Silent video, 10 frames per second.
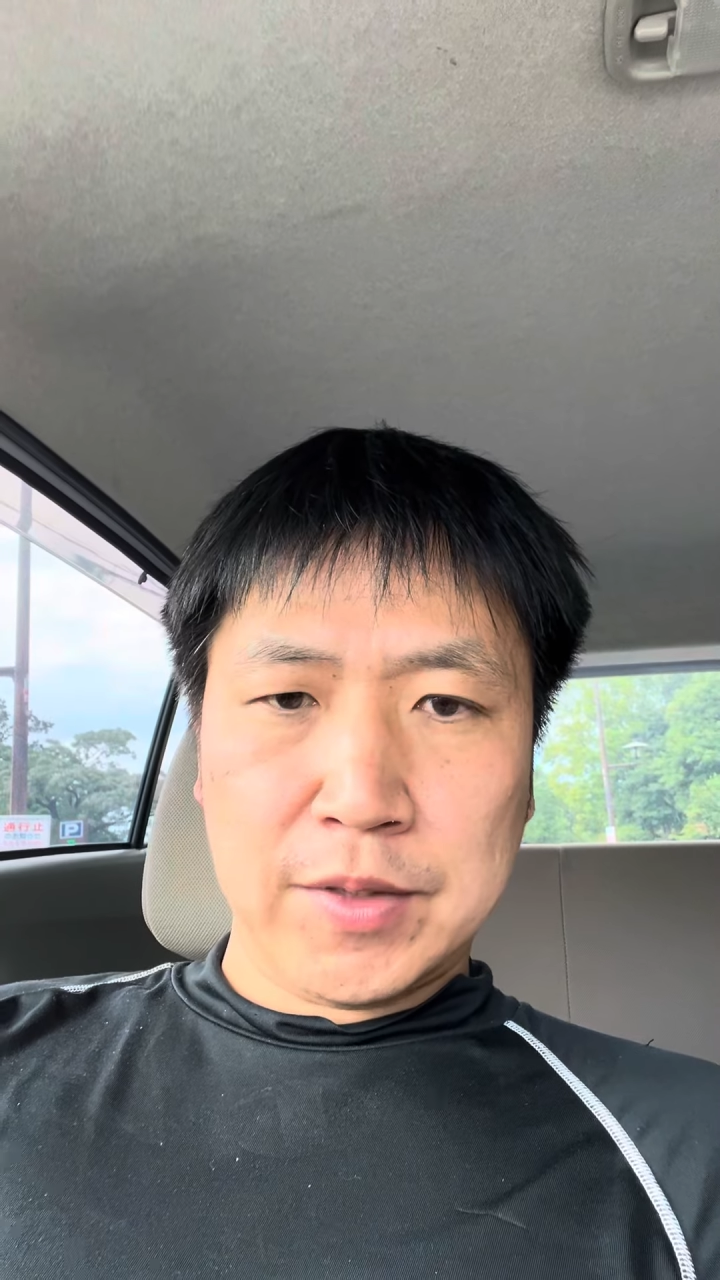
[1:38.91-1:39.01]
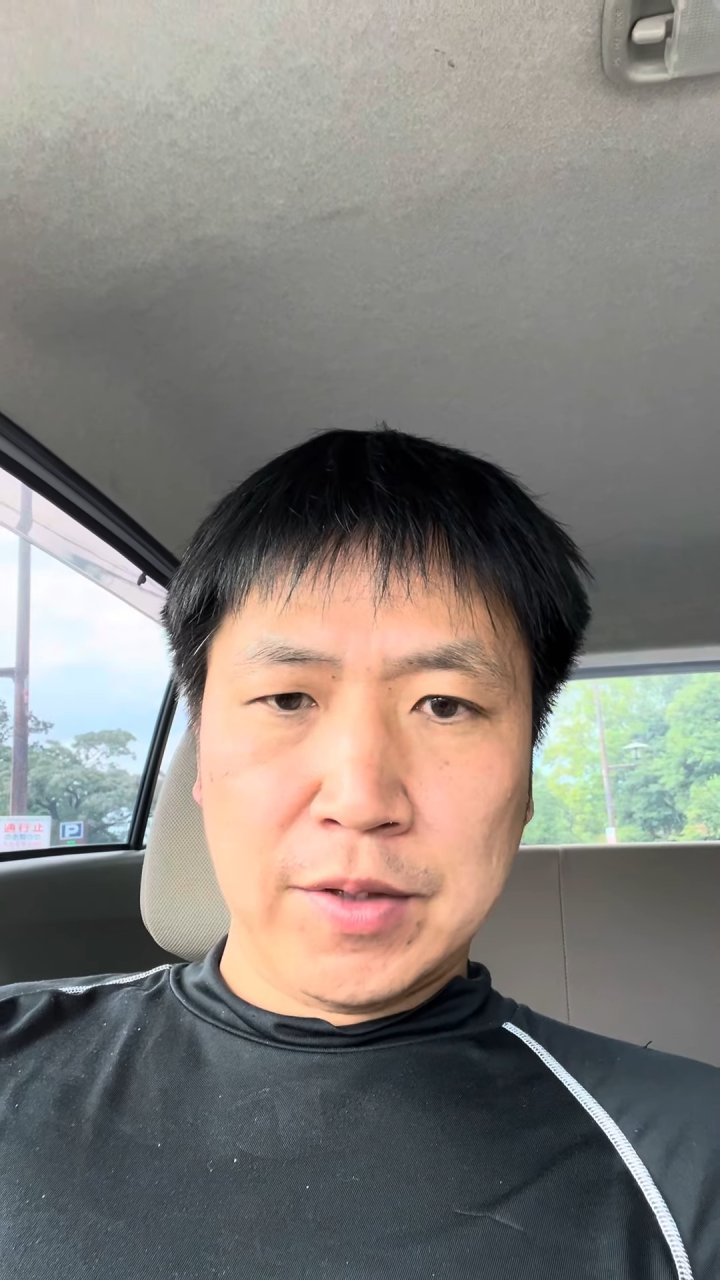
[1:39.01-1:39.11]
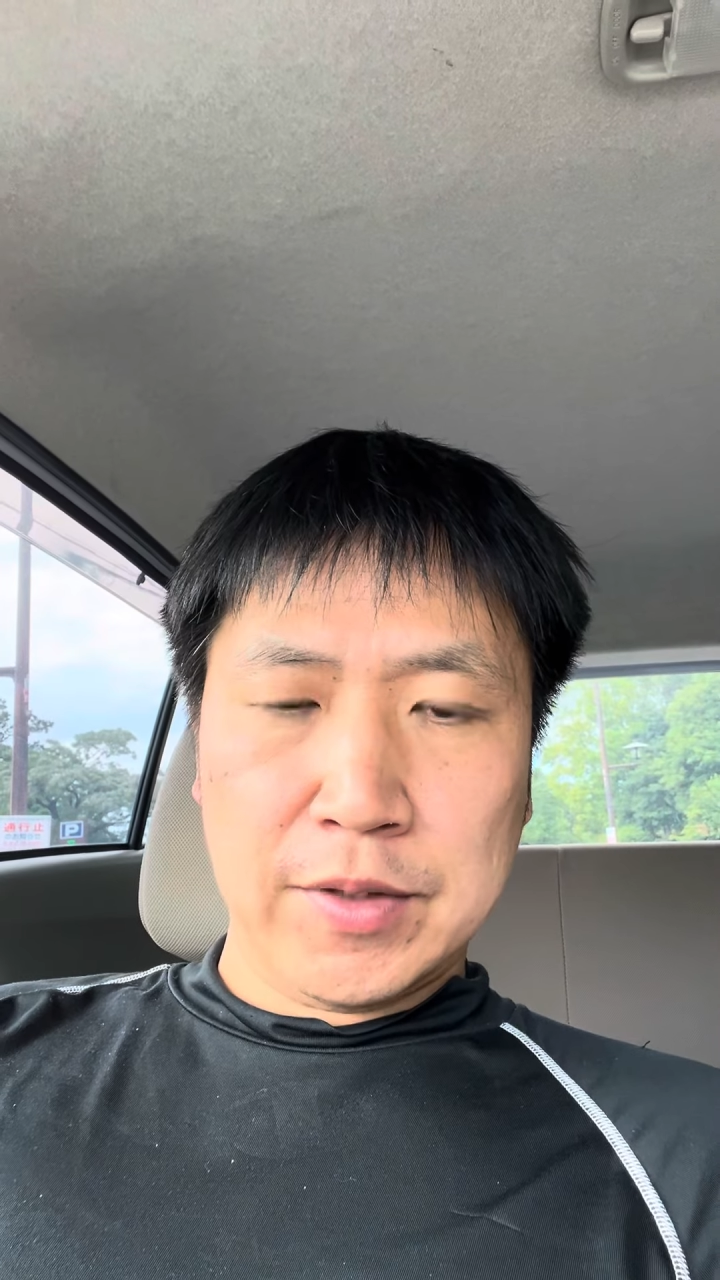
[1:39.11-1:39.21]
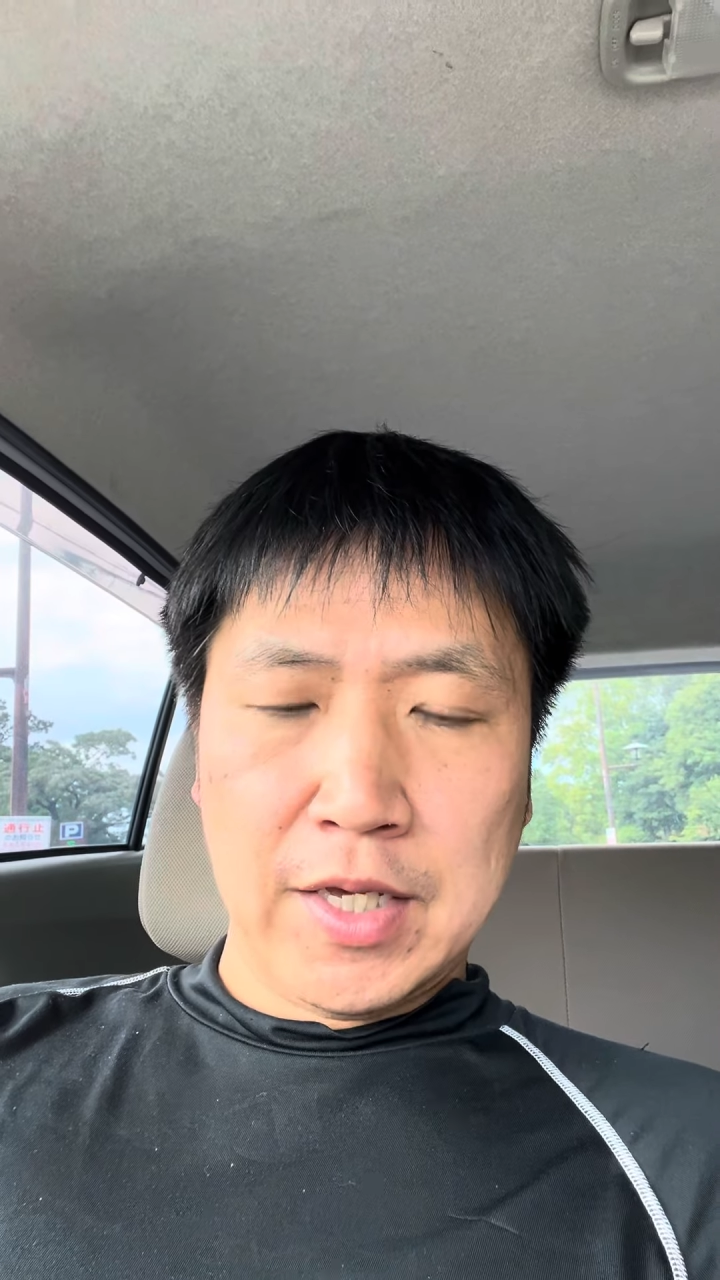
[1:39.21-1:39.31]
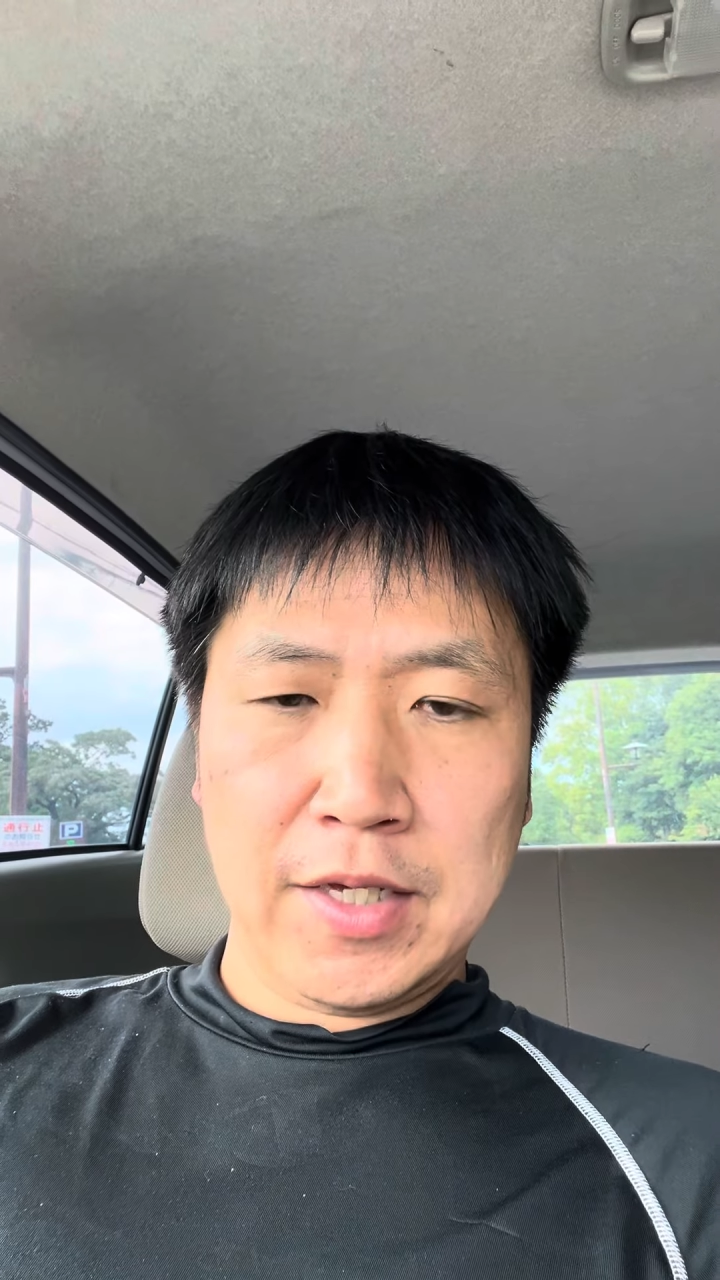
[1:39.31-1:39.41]
てい
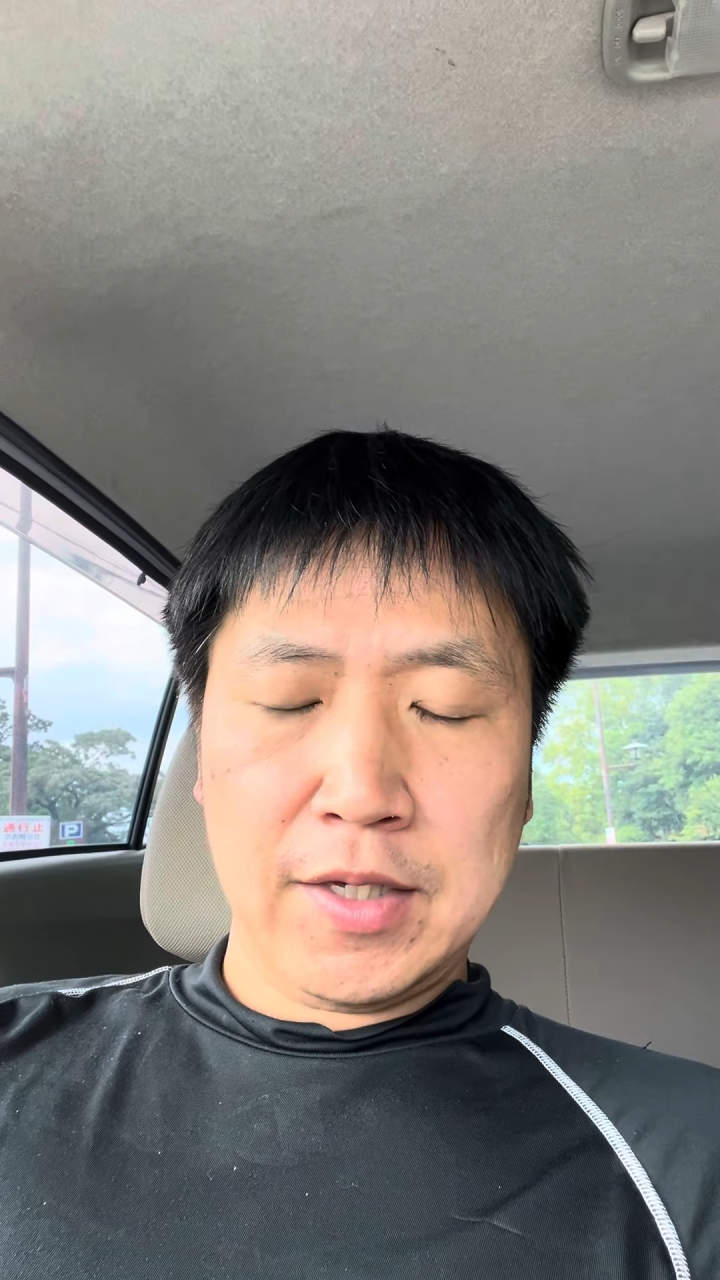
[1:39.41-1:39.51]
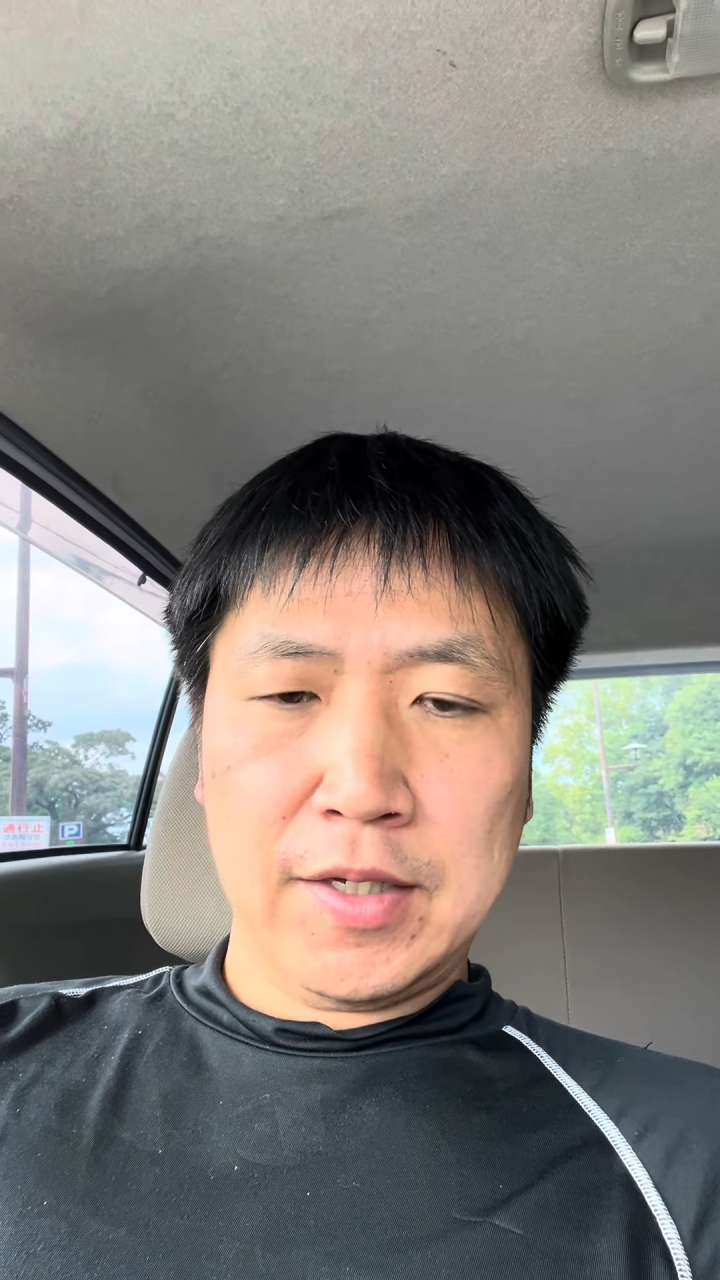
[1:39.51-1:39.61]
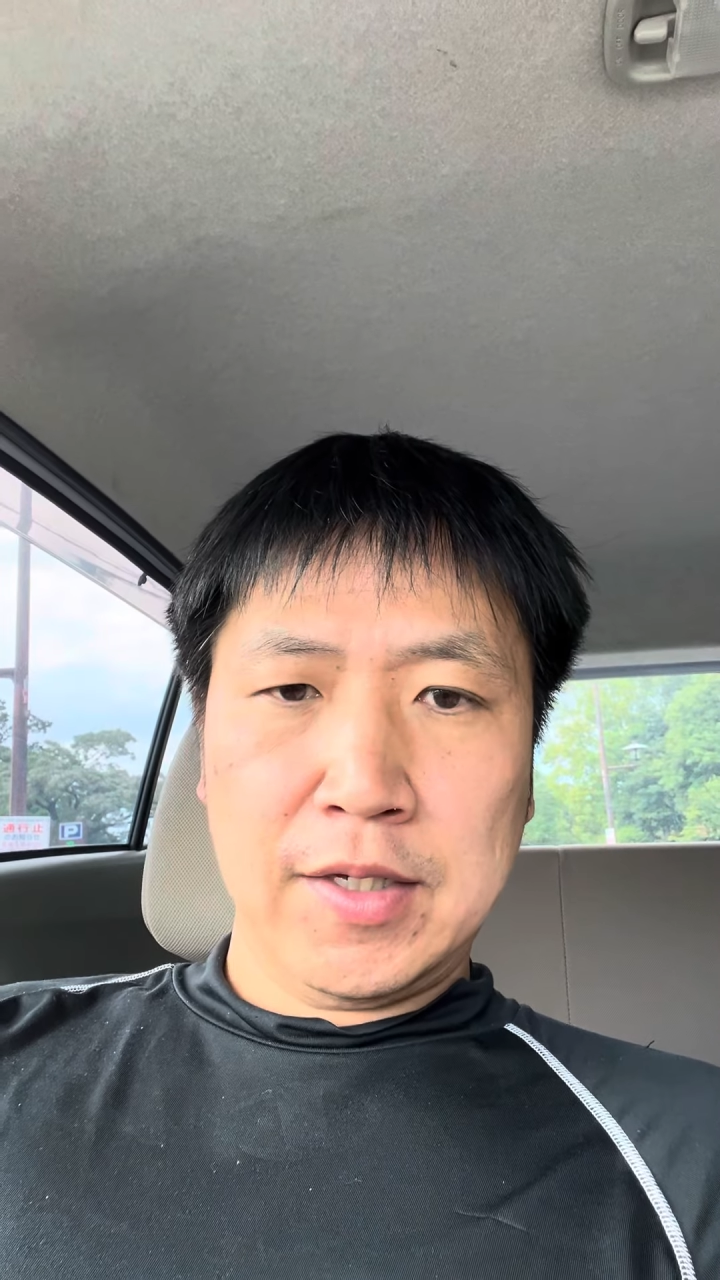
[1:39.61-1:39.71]
うね、